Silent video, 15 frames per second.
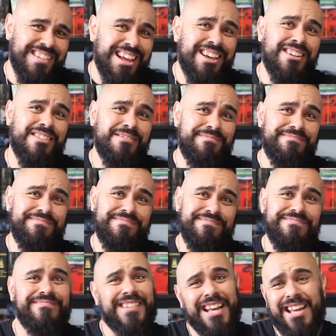né?
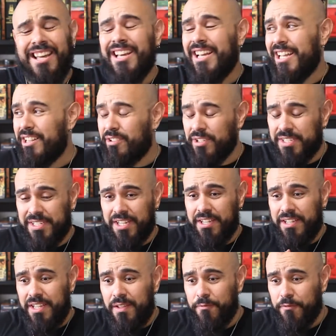Então,
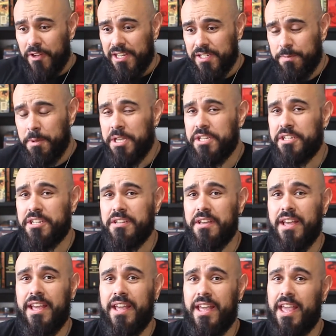assim,
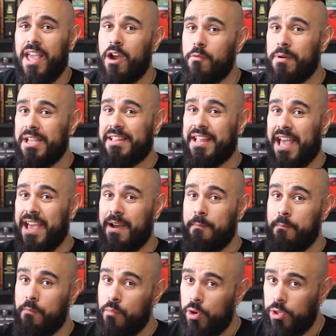infelizmente, é uma ideia
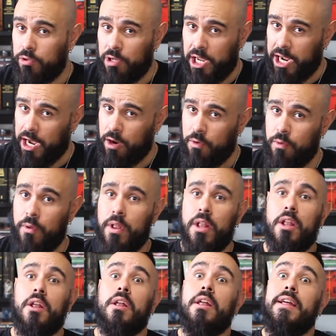muito legal,
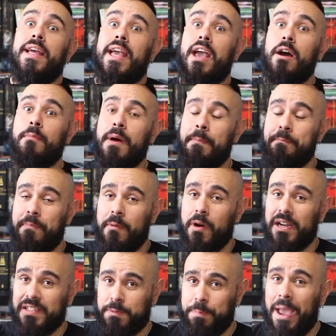é uma,
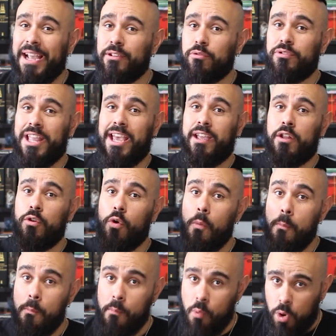um aspecto
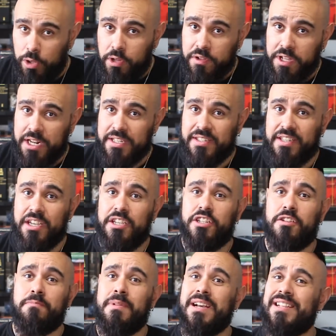técnico muito
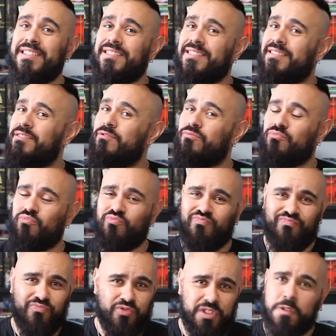interessante, mas
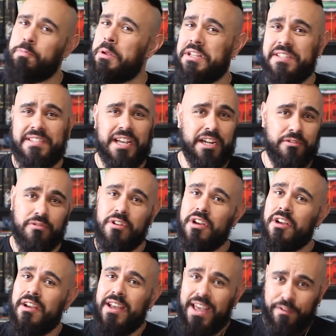desperdiçado.
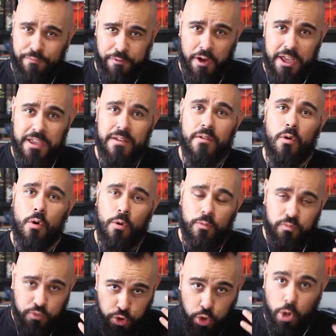Foi
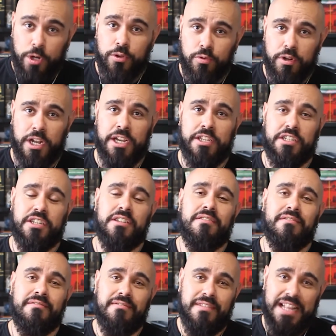
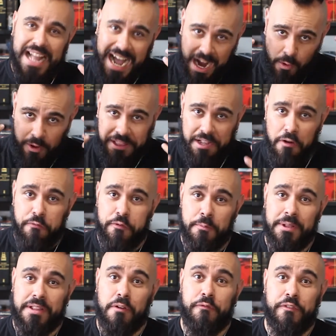torturante aguentar o
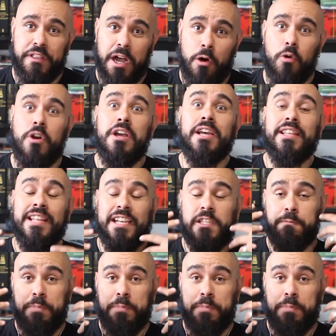filme até o final, na